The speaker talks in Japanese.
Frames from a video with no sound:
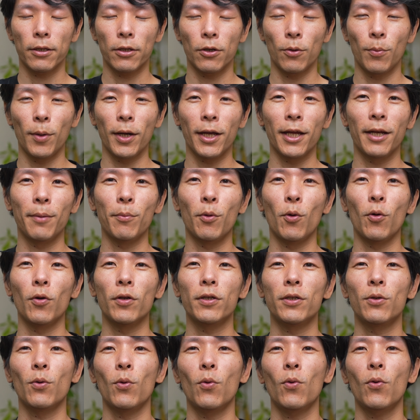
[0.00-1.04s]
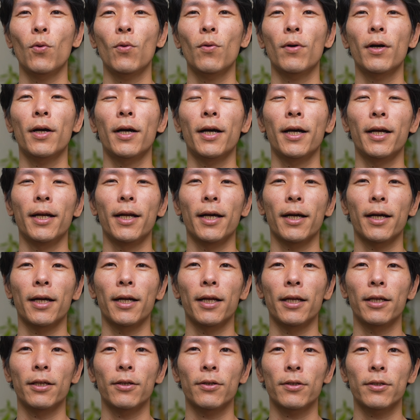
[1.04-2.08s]
おまけにもう一度、鼻か
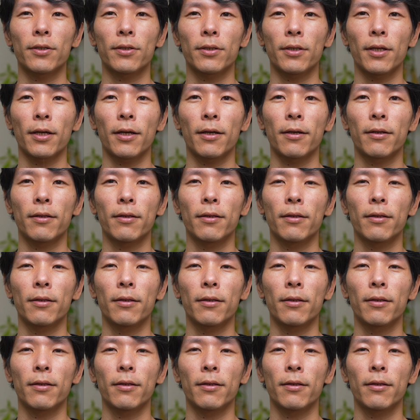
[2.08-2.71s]
ら息を吸って、